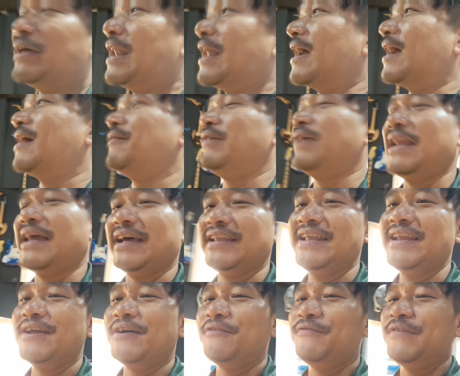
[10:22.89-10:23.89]
เวลาเวลา
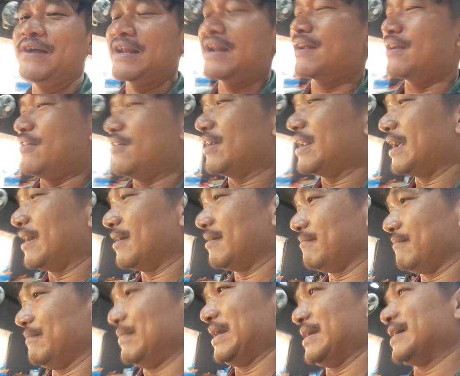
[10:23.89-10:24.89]
ที่เราฝึกนักร้องเนี่ย
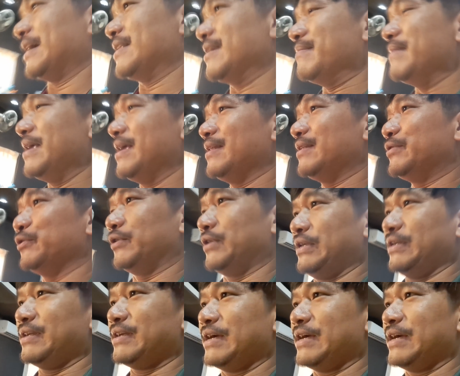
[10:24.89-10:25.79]
มันก็จะมีจุด